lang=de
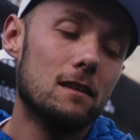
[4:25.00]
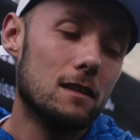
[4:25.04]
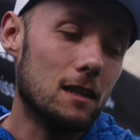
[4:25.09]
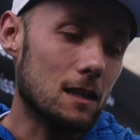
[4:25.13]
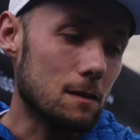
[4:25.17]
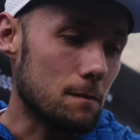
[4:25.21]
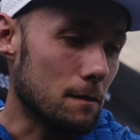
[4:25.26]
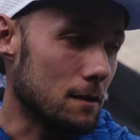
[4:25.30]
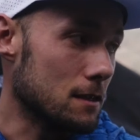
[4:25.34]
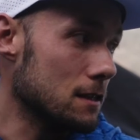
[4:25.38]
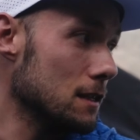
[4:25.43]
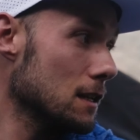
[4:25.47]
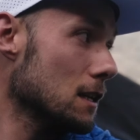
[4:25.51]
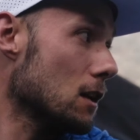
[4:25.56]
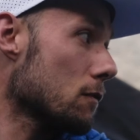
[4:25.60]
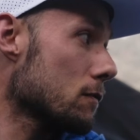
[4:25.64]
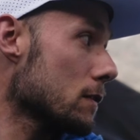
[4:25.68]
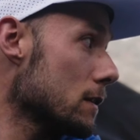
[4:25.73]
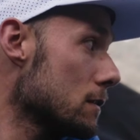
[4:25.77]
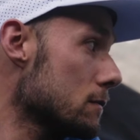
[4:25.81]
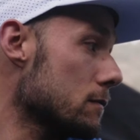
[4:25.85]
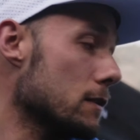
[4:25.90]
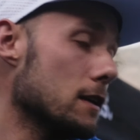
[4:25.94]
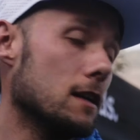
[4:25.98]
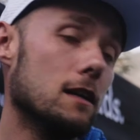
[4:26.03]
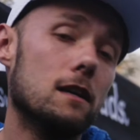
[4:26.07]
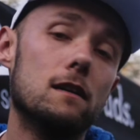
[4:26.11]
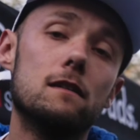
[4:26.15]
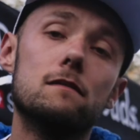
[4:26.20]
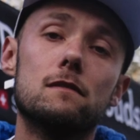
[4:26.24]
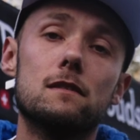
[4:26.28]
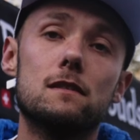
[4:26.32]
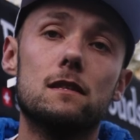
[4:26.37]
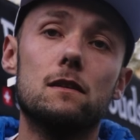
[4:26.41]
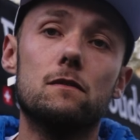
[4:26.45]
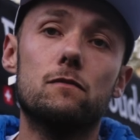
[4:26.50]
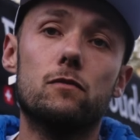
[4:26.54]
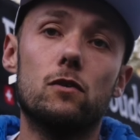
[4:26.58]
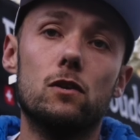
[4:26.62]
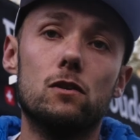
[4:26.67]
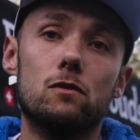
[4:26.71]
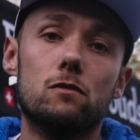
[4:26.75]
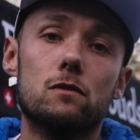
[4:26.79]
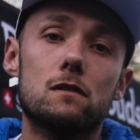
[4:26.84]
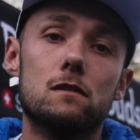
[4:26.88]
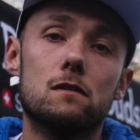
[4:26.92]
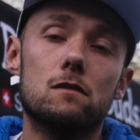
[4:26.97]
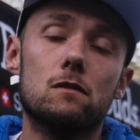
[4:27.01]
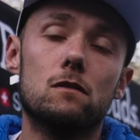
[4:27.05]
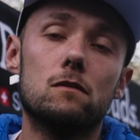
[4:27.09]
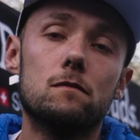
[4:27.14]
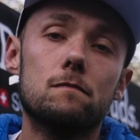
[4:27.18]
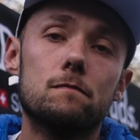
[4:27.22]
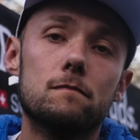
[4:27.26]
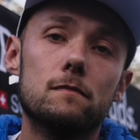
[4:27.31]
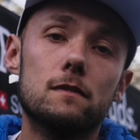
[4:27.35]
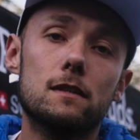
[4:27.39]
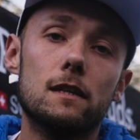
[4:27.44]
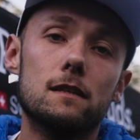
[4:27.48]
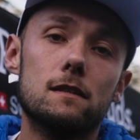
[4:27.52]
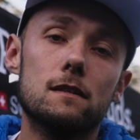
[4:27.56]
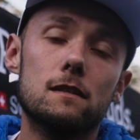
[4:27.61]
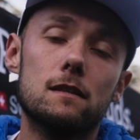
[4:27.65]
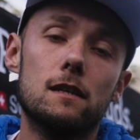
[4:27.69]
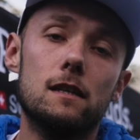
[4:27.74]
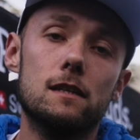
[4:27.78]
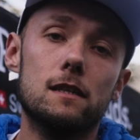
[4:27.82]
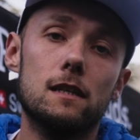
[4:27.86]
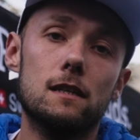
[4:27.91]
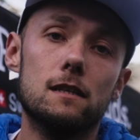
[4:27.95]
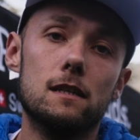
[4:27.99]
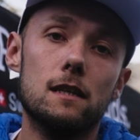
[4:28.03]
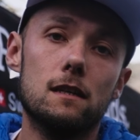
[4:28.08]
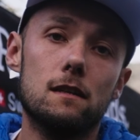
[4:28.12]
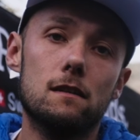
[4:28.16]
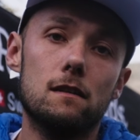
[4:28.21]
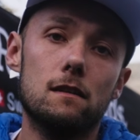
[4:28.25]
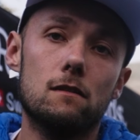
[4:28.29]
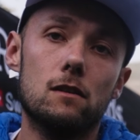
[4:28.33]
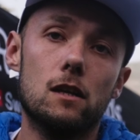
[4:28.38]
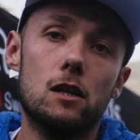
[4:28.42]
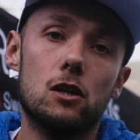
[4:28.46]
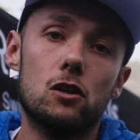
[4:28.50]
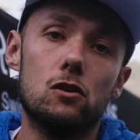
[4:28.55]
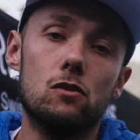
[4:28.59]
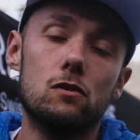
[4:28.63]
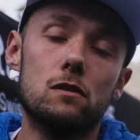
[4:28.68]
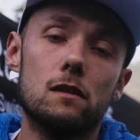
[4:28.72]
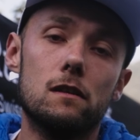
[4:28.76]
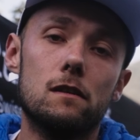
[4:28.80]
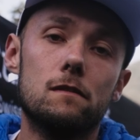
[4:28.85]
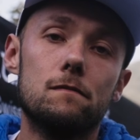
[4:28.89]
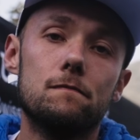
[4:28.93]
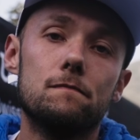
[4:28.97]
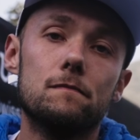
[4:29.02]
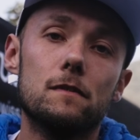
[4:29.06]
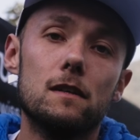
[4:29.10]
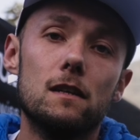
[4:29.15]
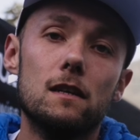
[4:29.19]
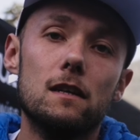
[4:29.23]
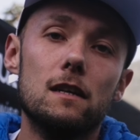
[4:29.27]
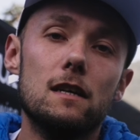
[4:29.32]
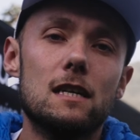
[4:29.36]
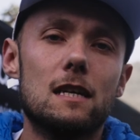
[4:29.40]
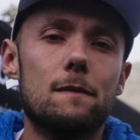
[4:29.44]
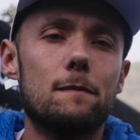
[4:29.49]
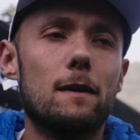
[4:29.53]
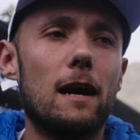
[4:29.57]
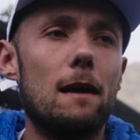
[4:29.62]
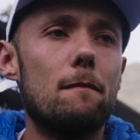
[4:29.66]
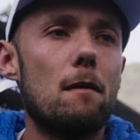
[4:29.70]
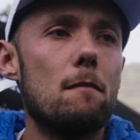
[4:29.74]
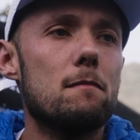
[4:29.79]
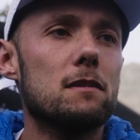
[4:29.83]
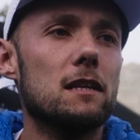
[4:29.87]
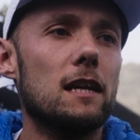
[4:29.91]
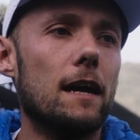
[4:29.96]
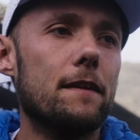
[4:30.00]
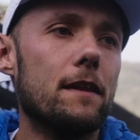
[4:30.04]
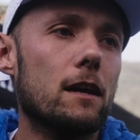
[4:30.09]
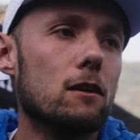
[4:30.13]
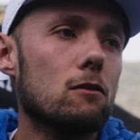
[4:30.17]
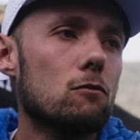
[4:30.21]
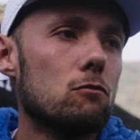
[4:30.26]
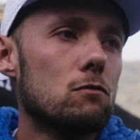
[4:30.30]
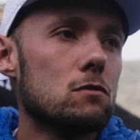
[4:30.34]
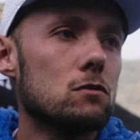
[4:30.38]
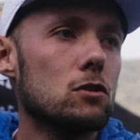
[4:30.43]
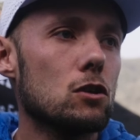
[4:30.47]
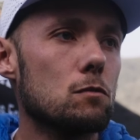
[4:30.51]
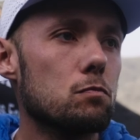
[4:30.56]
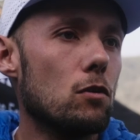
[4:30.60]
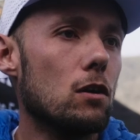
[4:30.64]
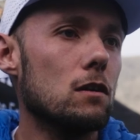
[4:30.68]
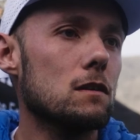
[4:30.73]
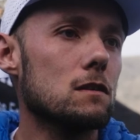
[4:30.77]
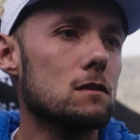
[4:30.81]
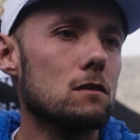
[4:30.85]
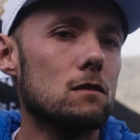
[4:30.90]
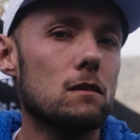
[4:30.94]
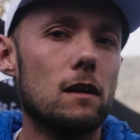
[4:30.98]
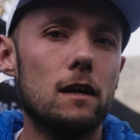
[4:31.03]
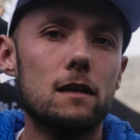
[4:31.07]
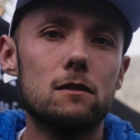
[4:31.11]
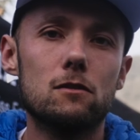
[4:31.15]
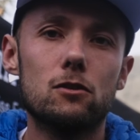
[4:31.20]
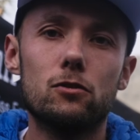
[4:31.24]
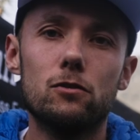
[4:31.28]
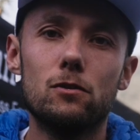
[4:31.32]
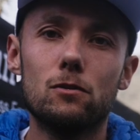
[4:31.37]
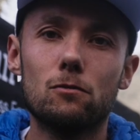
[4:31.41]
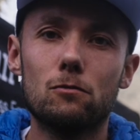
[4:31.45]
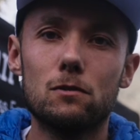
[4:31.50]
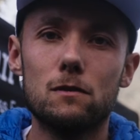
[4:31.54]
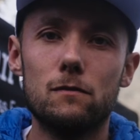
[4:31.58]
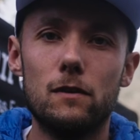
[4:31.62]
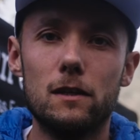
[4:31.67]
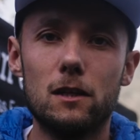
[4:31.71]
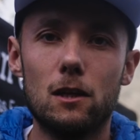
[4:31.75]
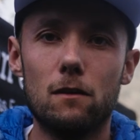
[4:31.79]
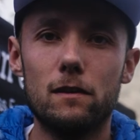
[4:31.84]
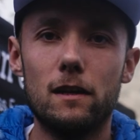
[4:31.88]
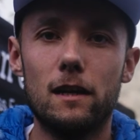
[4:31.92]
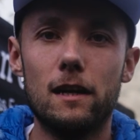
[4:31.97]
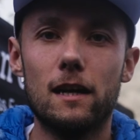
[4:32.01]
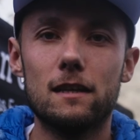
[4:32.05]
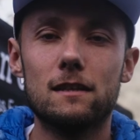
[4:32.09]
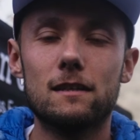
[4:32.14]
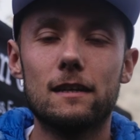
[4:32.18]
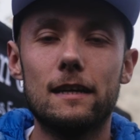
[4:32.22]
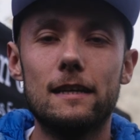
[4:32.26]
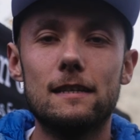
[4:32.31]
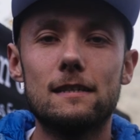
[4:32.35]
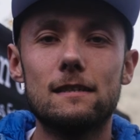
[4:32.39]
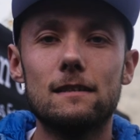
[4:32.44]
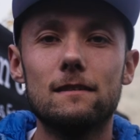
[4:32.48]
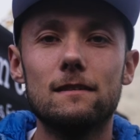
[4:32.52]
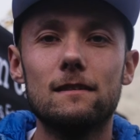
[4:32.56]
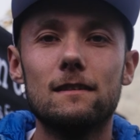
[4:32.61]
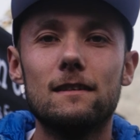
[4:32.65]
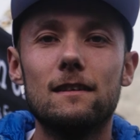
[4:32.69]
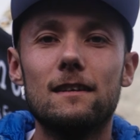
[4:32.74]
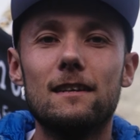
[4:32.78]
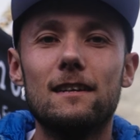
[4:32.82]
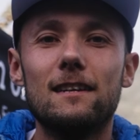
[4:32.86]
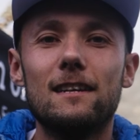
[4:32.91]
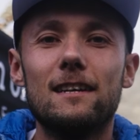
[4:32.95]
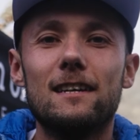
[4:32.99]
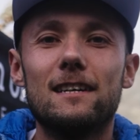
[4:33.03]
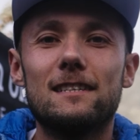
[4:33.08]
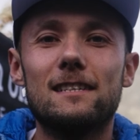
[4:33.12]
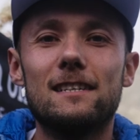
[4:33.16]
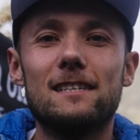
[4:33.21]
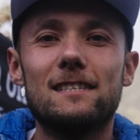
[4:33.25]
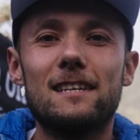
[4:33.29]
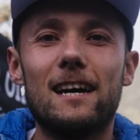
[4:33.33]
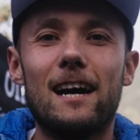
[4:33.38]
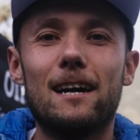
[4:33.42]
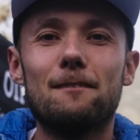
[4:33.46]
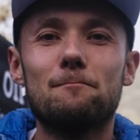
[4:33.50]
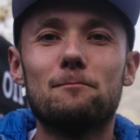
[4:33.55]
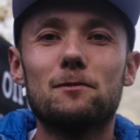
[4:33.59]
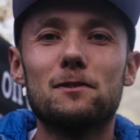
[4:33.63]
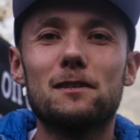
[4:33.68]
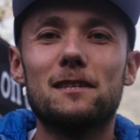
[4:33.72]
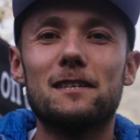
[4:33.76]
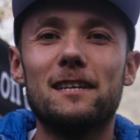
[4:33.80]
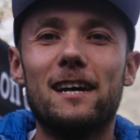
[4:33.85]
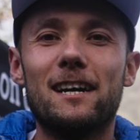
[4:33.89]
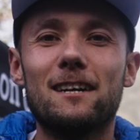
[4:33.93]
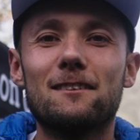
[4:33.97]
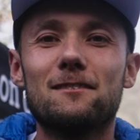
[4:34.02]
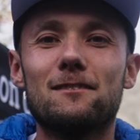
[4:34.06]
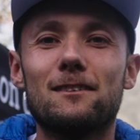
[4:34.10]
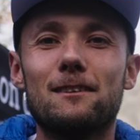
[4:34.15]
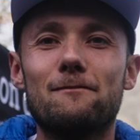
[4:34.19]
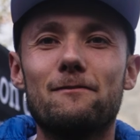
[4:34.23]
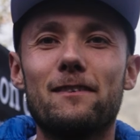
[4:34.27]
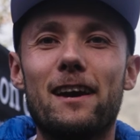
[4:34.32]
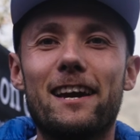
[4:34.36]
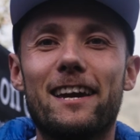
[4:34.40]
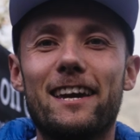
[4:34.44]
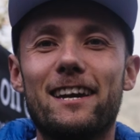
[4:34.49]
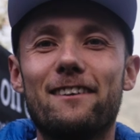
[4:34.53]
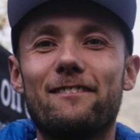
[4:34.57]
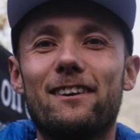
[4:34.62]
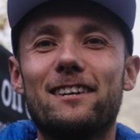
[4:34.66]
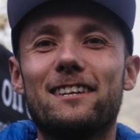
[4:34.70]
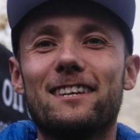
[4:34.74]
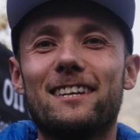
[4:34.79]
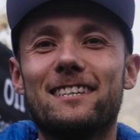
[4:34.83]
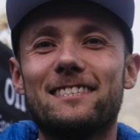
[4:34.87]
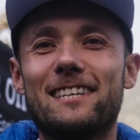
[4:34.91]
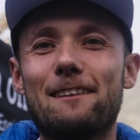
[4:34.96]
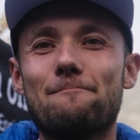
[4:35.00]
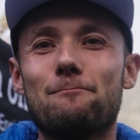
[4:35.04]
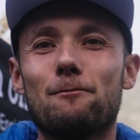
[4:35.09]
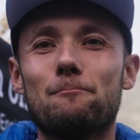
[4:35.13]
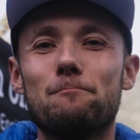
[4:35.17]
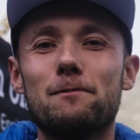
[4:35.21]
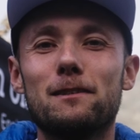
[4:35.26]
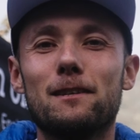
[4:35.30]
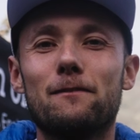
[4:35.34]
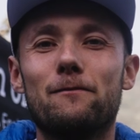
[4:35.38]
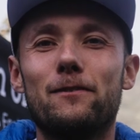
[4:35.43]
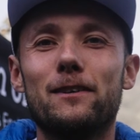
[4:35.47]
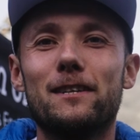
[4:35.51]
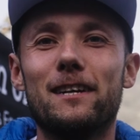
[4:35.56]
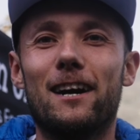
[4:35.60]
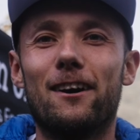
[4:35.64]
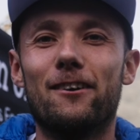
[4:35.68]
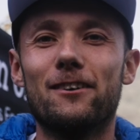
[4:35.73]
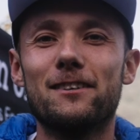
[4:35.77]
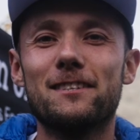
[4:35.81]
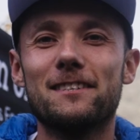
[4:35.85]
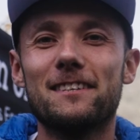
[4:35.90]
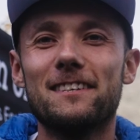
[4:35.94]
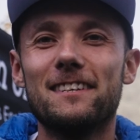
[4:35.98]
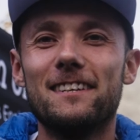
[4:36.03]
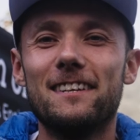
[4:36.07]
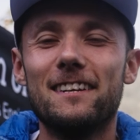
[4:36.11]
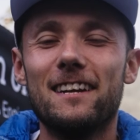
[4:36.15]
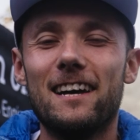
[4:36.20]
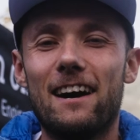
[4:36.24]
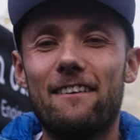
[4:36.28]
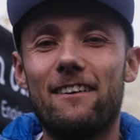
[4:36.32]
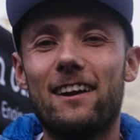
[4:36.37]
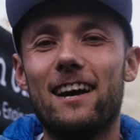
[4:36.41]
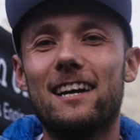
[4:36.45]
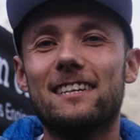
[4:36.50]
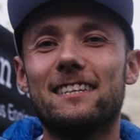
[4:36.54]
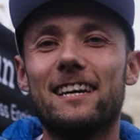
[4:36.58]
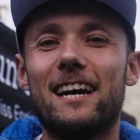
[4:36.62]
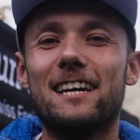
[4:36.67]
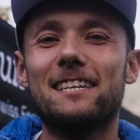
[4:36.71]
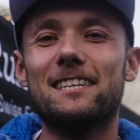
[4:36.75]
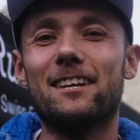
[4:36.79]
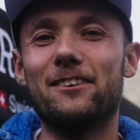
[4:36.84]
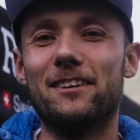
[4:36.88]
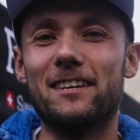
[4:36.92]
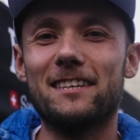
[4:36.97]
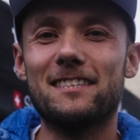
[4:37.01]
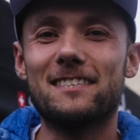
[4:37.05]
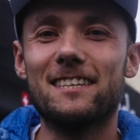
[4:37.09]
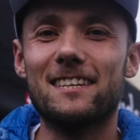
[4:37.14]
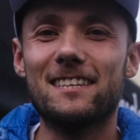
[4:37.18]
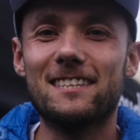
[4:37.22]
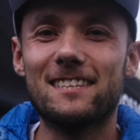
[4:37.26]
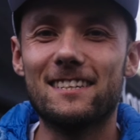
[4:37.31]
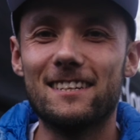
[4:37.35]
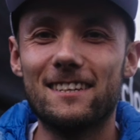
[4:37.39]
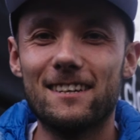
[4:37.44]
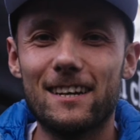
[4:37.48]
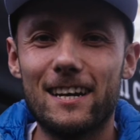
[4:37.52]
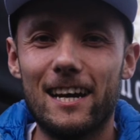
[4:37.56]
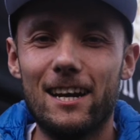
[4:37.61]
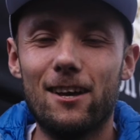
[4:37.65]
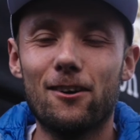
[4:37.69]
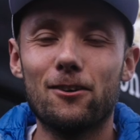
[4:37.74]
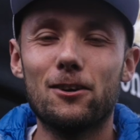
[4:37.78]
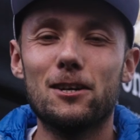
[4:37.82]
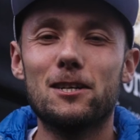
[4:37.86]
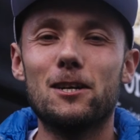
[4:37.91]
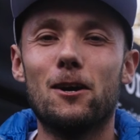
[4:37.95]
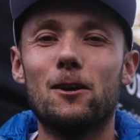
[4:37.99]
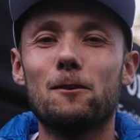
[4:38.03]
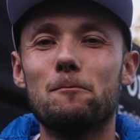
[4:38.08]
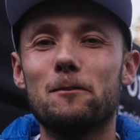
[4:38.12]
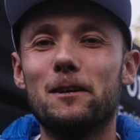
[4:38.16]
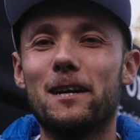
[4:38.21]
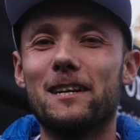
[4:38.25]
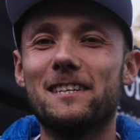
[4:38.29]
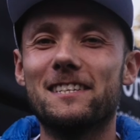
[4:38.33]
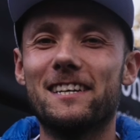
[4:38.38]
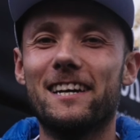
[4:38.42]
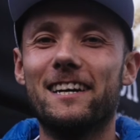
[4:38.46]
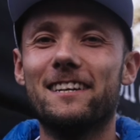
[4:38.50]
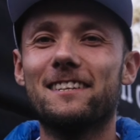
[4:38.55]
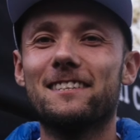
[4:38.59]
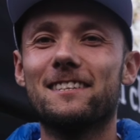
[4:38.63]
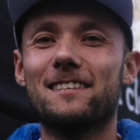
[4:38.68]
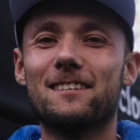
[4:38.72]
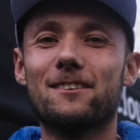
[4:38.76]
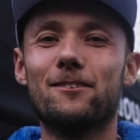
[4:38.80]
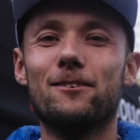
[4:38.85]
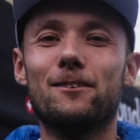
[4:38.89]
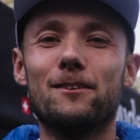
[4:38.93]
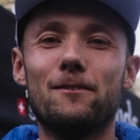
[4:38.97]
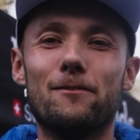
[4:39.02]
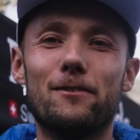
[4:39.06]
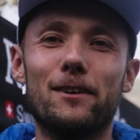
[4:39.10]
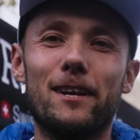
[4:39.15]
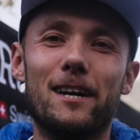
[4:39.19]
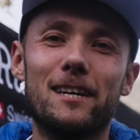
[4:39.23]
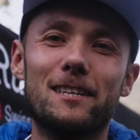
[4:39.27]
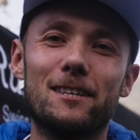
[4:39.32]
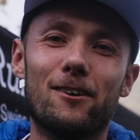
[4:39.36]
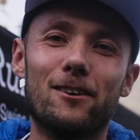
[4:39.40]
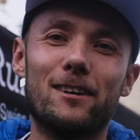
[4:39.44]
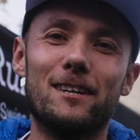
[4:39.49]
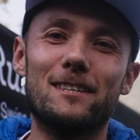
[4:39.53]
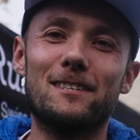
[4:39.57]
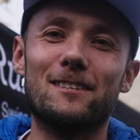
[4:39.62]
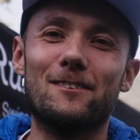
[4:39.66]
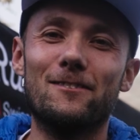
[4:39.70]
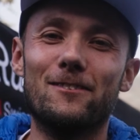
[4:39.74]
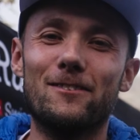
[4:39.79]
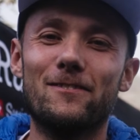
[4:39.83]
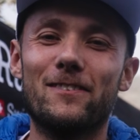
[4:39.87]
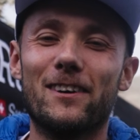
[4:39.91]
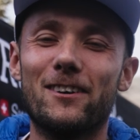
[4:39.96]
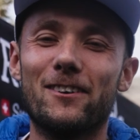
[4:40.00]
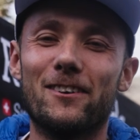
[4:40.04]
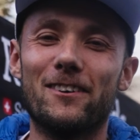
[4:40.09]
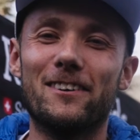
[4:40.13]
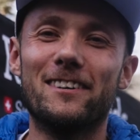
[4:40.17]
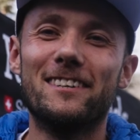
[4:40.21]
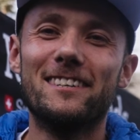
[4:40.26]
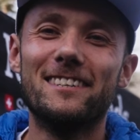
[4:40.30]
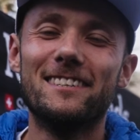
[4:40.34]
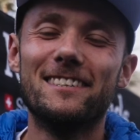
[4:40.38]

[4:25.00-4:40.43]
dass man die auf jeden Fall sinnvoll nutzt. So. Das ist halt jetzt echt der, der Schlüssel. Ich habe gerade mal mit den anderen Crews gesprochen, so, also schöne Grüße vielleicht auch wieder nach Dresden. Die sahen, muss ich sagen, zu dem gegenwärtigen Zeitpunkt ein bisschen fitter aus. Aber das heißt auch nichts. Das äh, kann auch Geschauspieler sein. Das können die vielleicht auch ganz gut. Mal gucken.